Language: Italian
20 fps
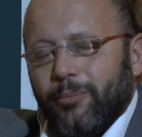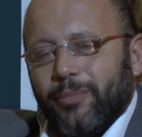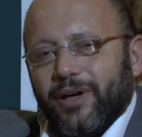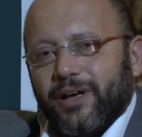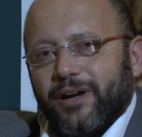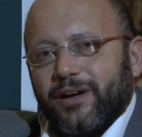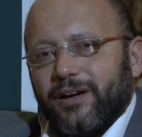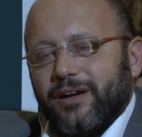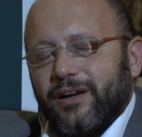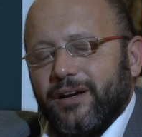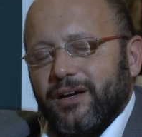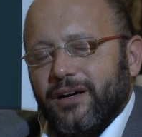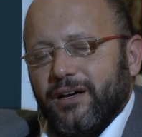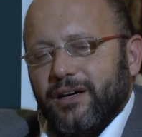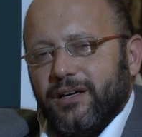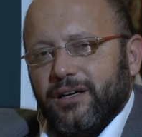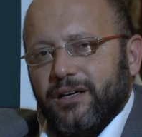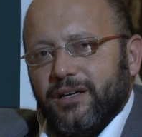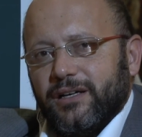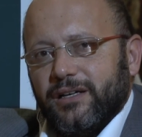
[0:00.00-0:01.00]
per
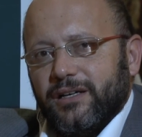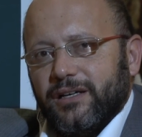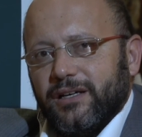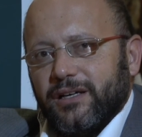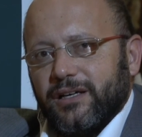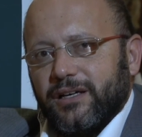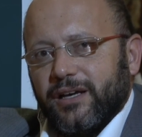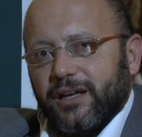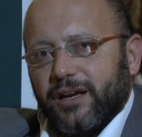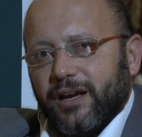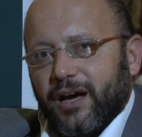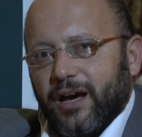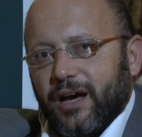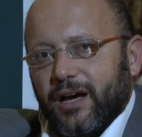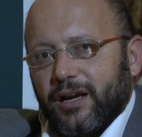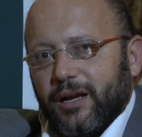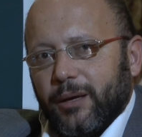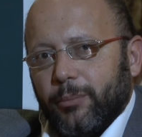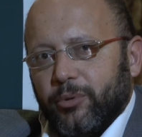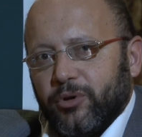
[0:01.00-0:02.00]
eh,
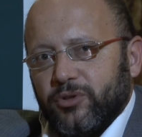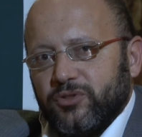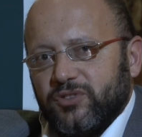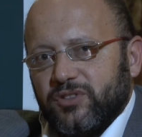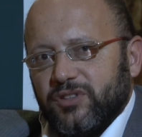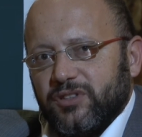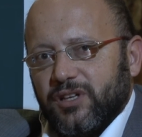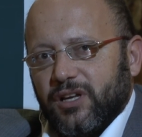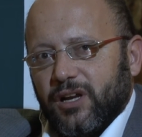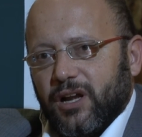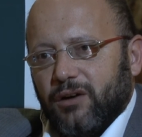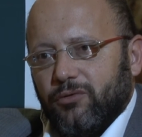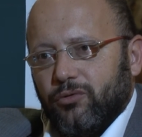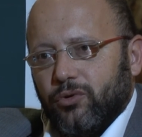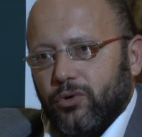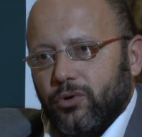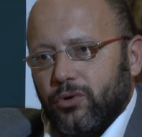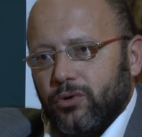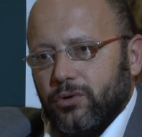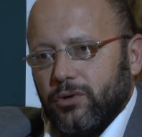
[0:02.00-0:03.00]
creare posti di
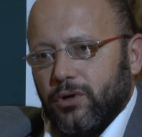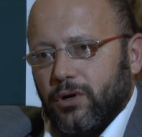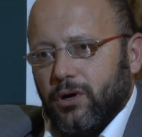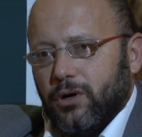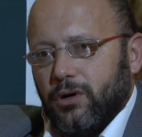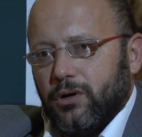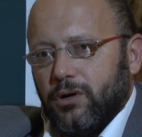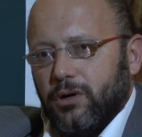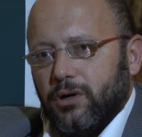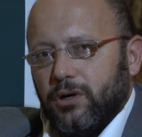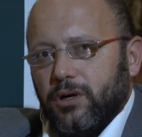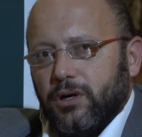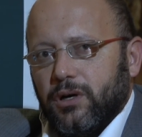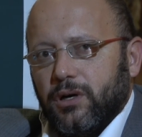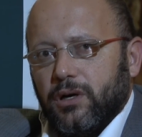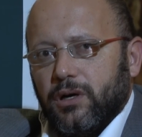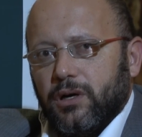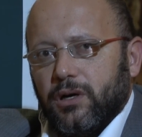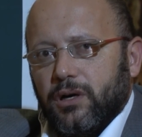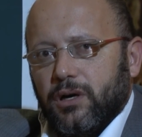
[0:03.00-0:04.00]
lavoro,
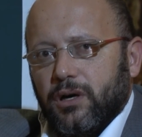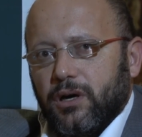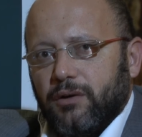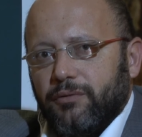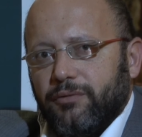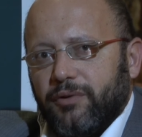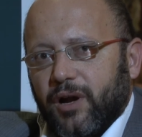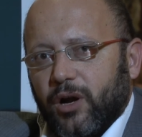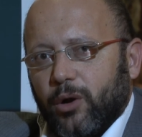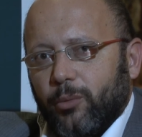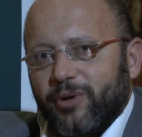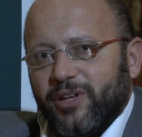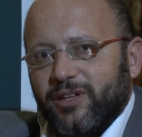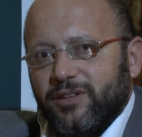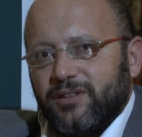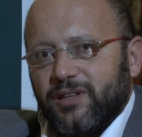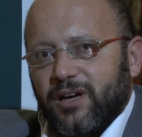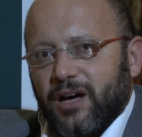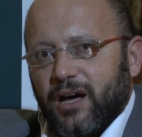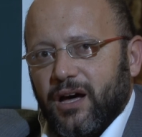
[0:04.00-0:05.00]
eh, far
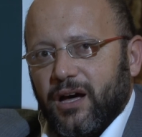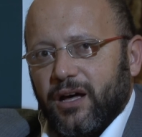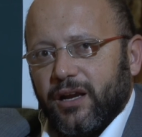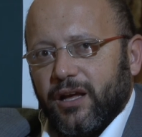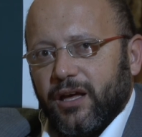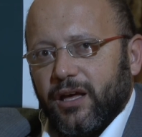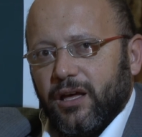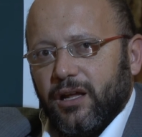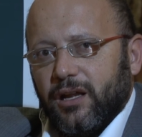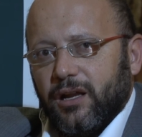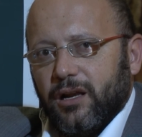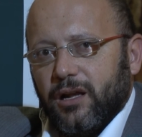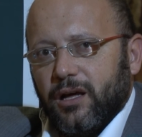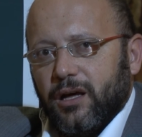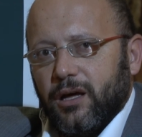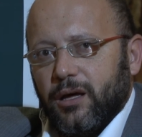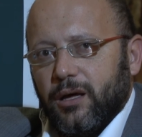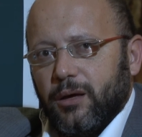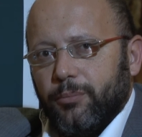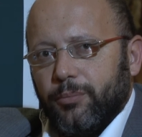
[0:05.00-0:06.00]
aumentare
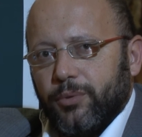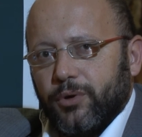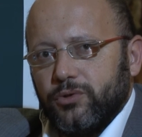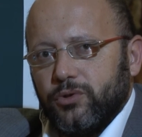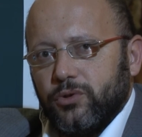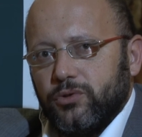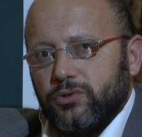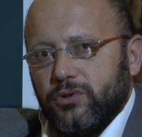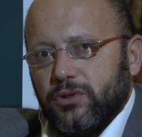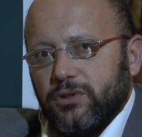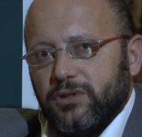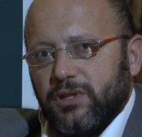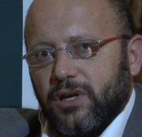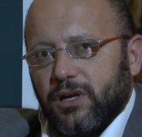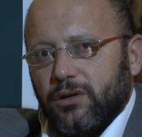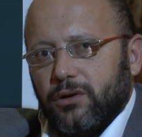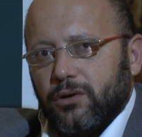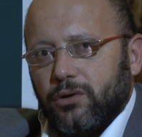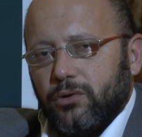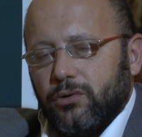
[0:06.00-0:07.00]
il prodotto
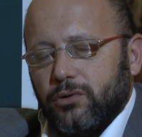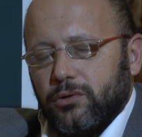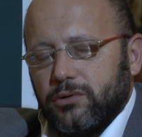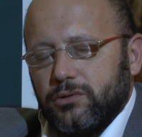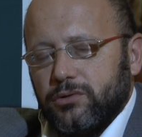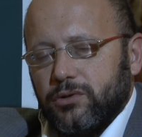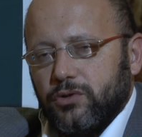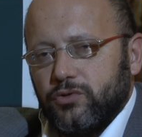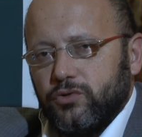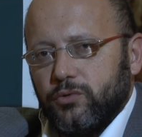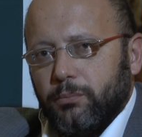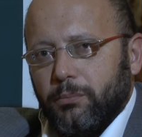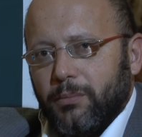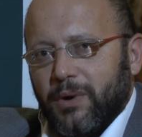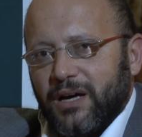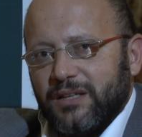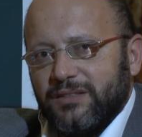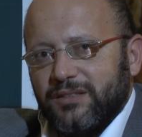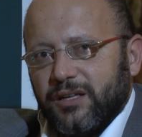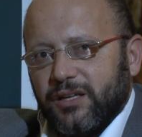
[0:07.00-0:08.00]
interno lordo su
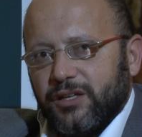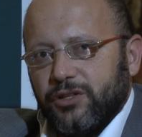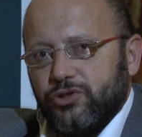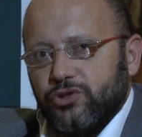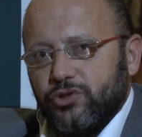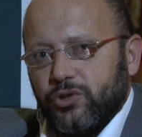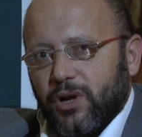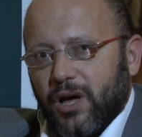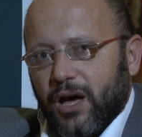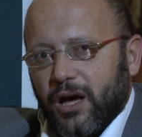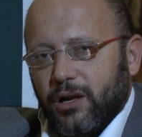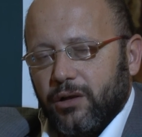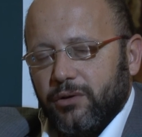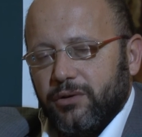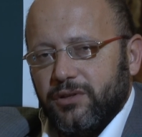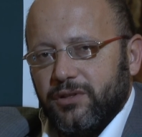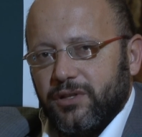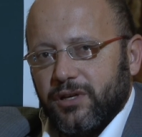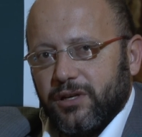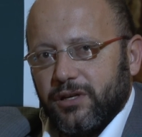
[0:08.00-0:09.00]
base regionale o
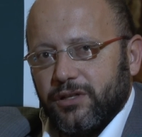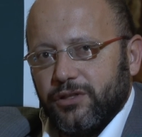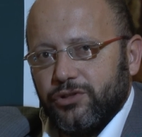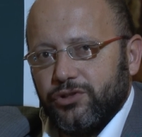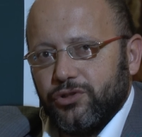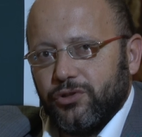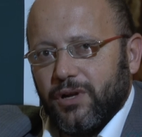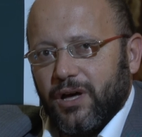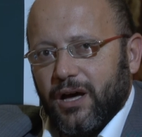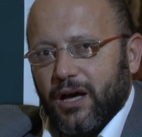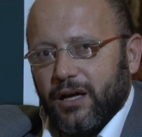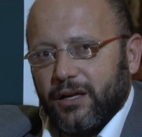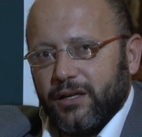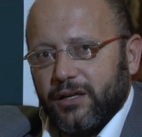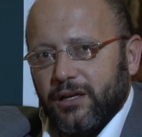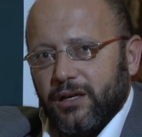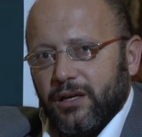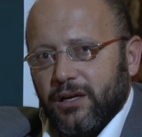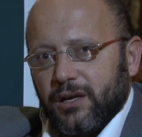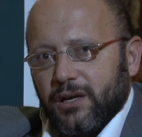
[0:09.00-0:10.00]

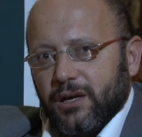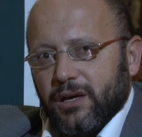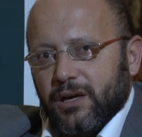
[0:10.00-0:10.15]
interregionale